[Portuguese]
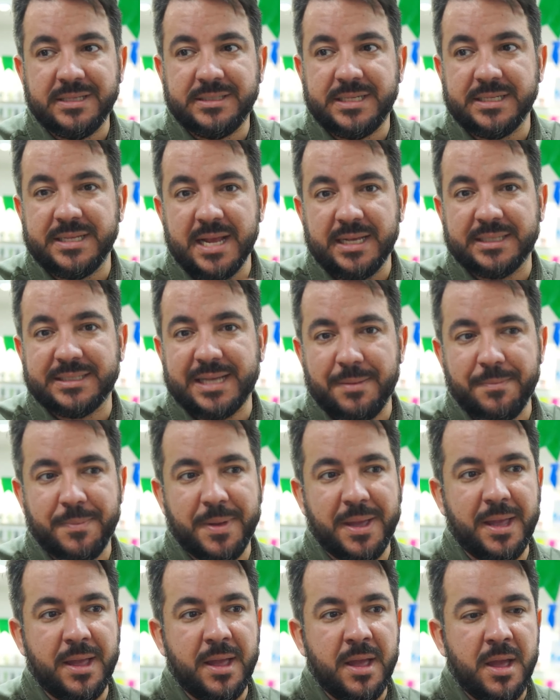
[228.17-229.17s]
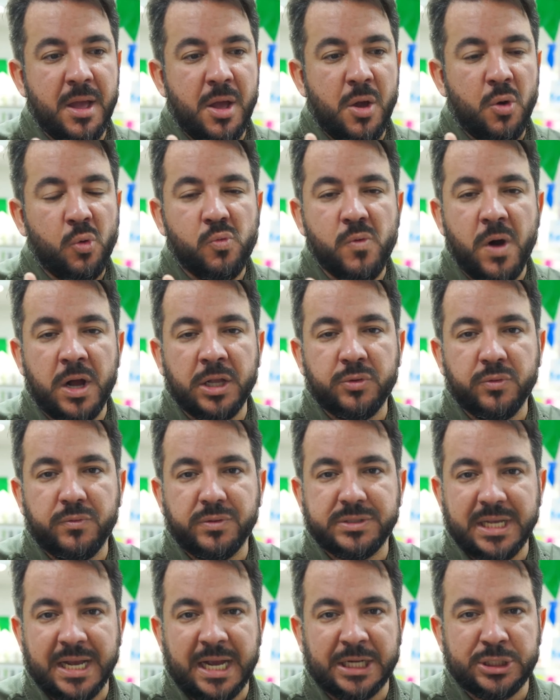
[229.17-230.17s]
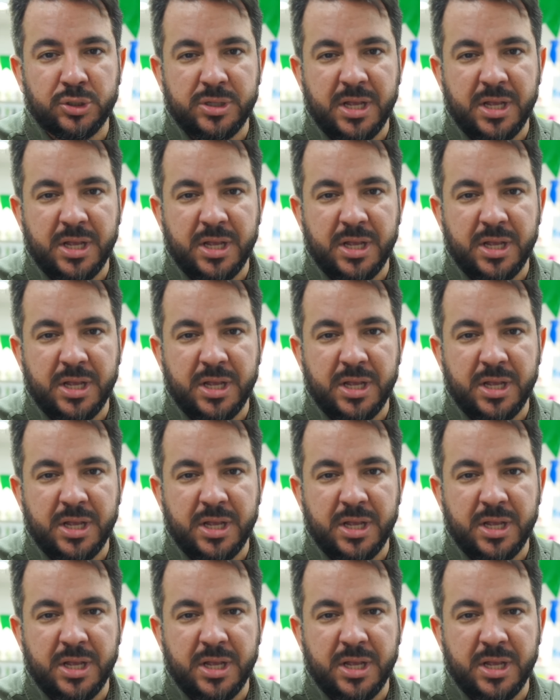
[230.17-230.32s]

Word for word: você tem que saber quanto você gastou